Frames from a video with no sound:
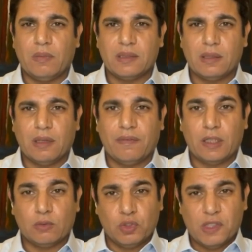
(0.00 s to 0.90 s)
المصارف
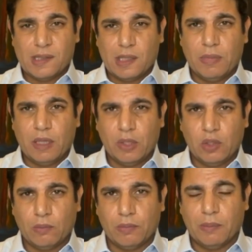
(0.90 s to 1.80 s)
حطوا جزء كبير
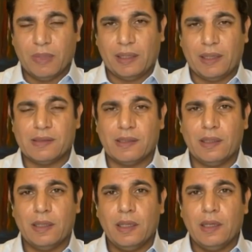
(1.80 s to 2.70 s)
منهم
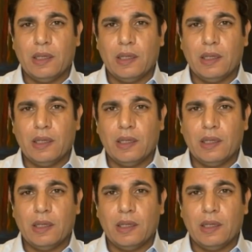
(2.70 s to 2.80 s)
بالمركزي